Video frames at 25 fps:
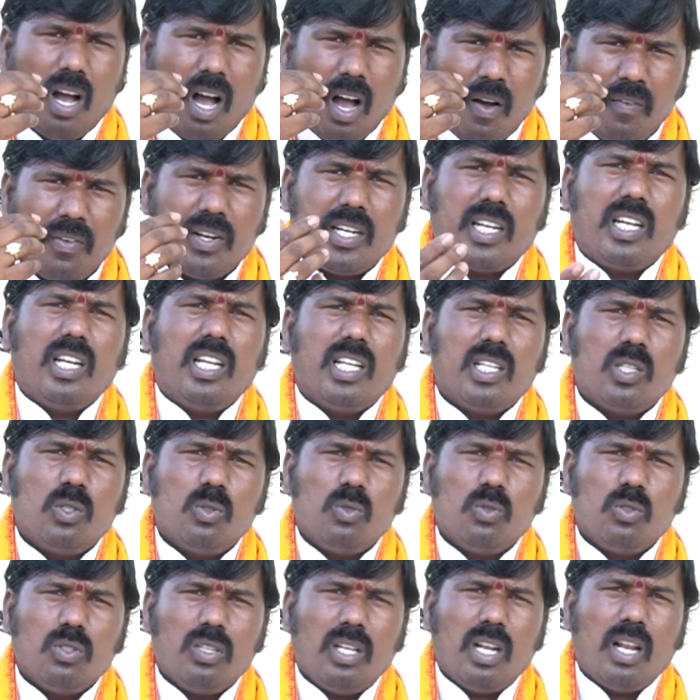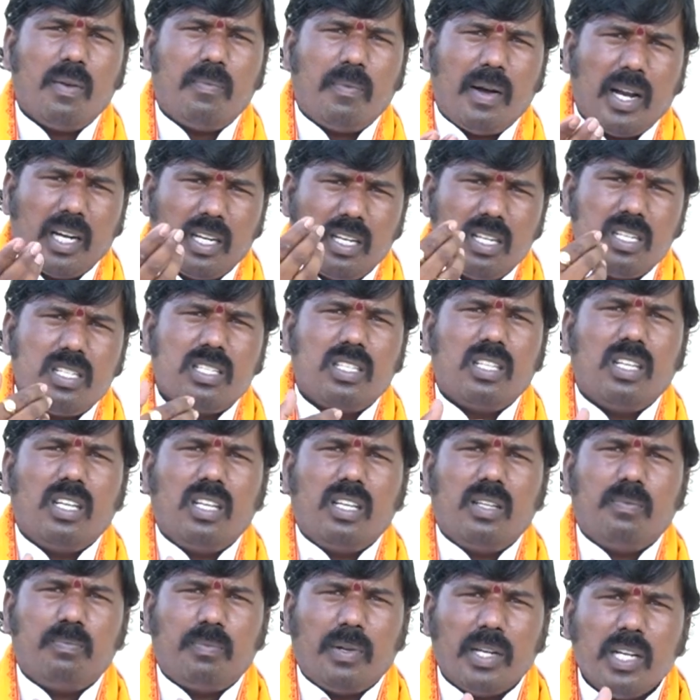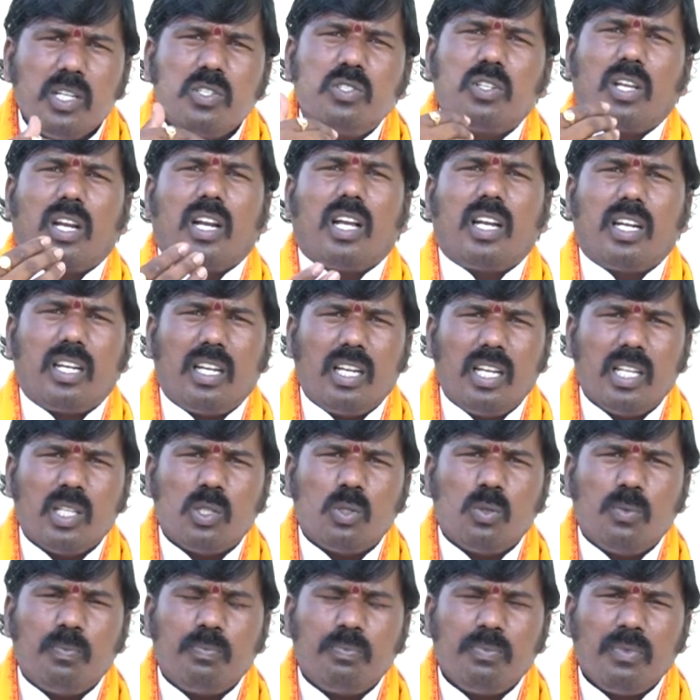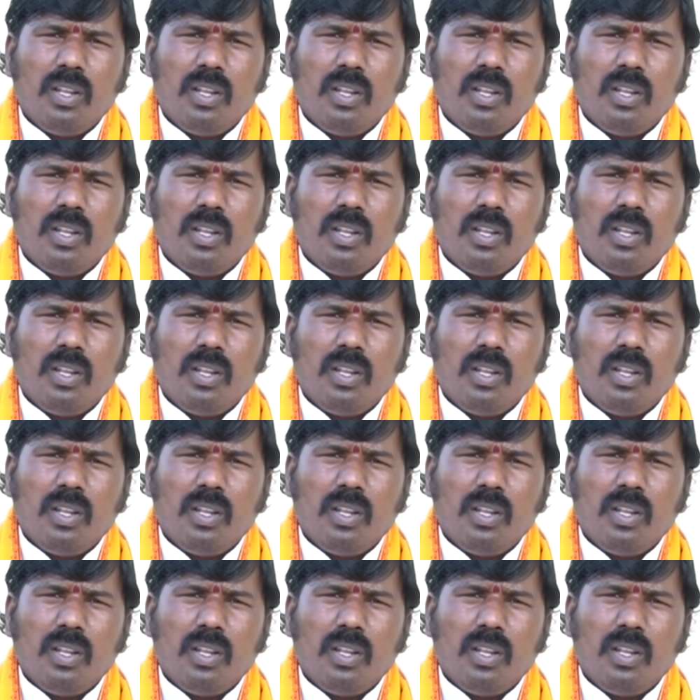అవ్వట్లేదు ఇలా పాటిస్తే పని జరగట్లేదు